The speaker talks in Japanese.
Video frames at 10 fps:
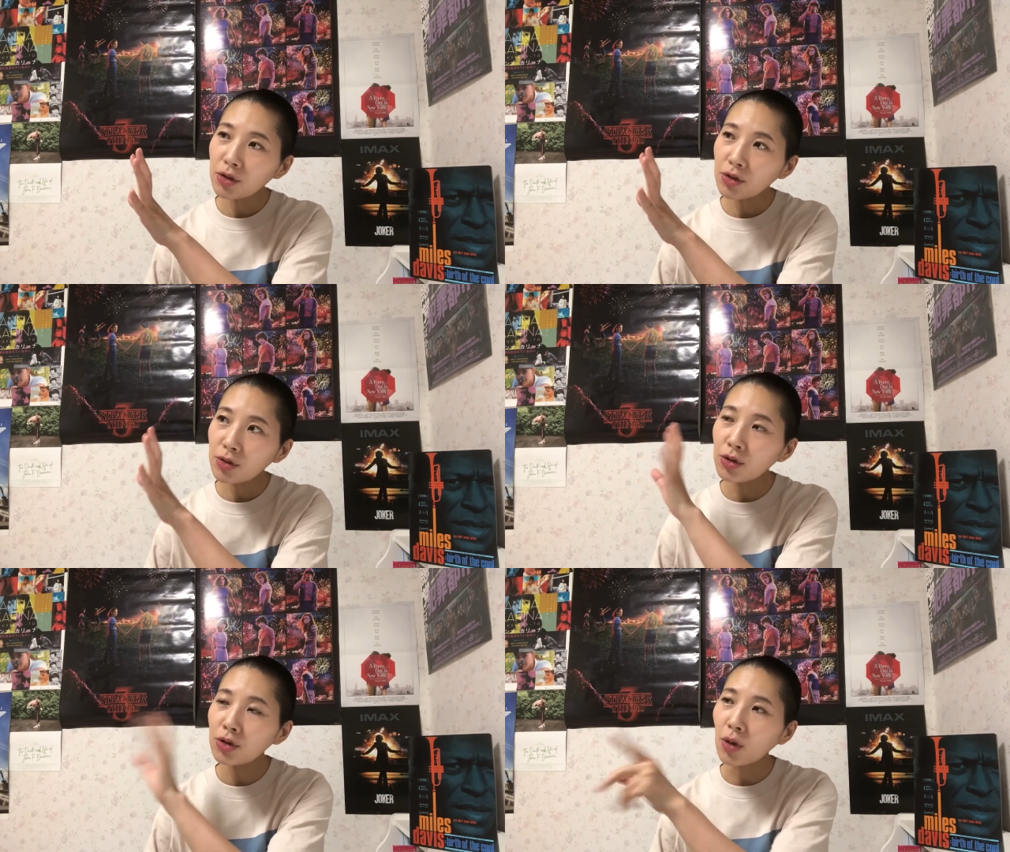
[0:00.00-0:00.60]

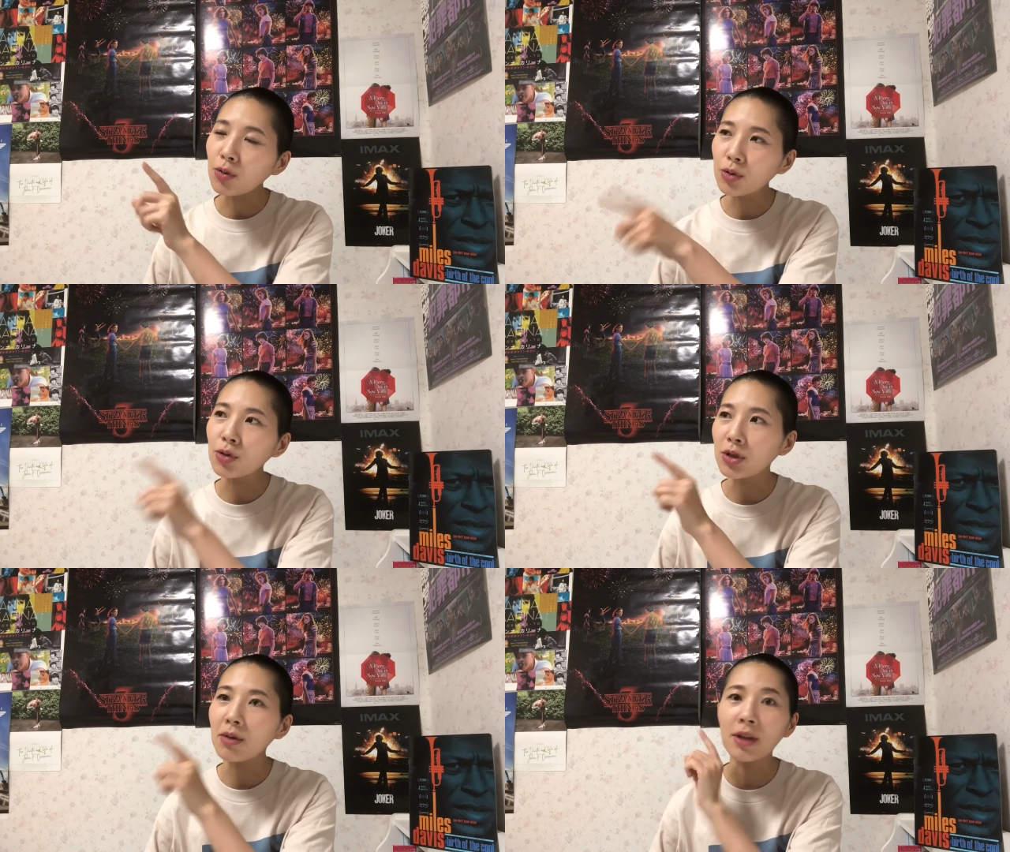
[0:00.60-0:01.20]
写ったこの女
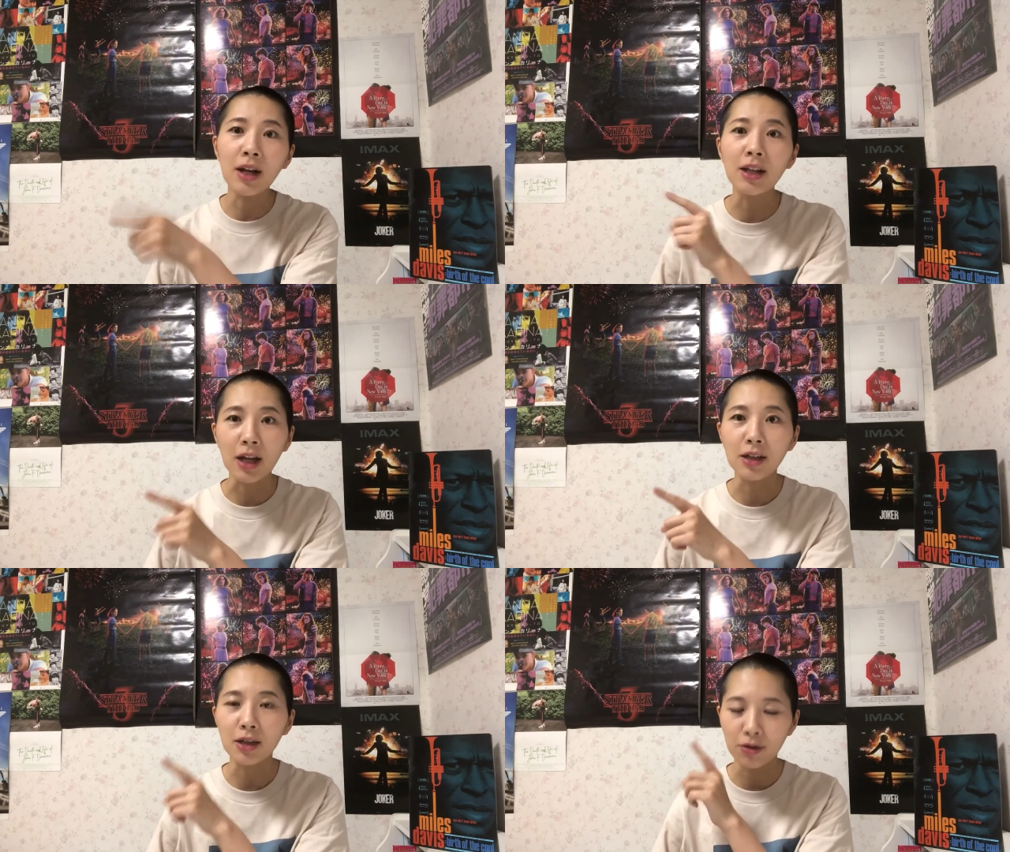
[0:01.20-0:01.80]
性は誰
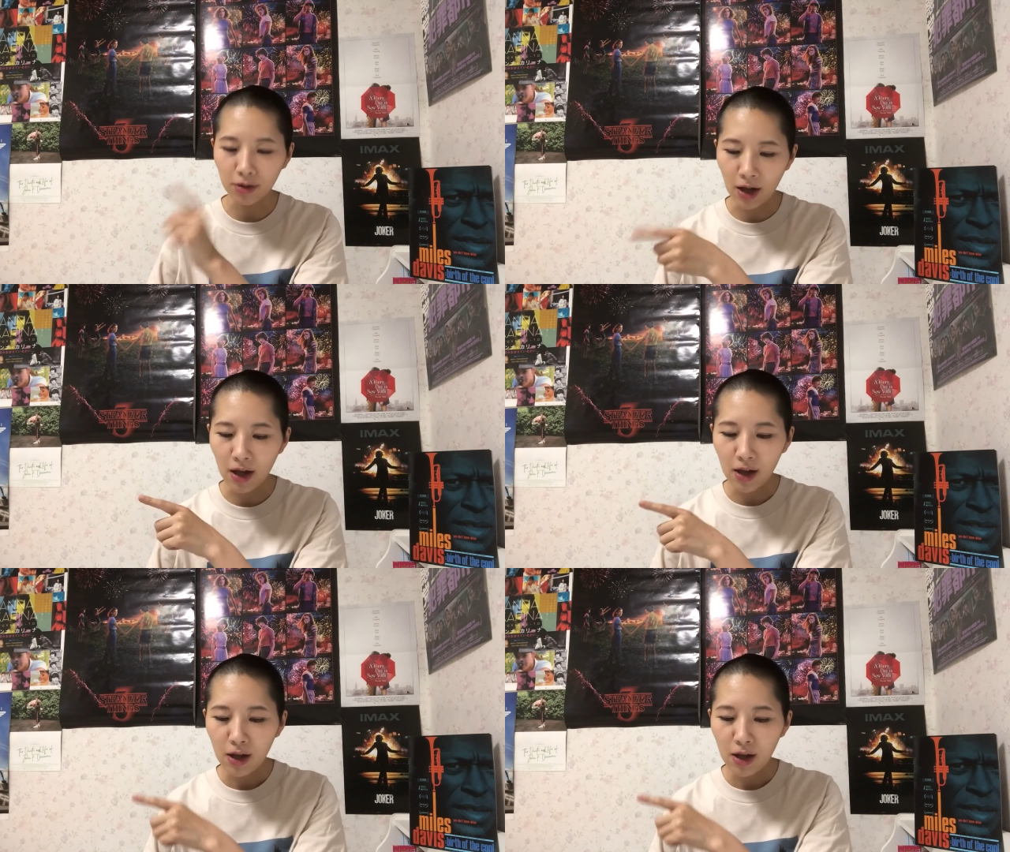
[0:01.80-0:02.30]
だって言って、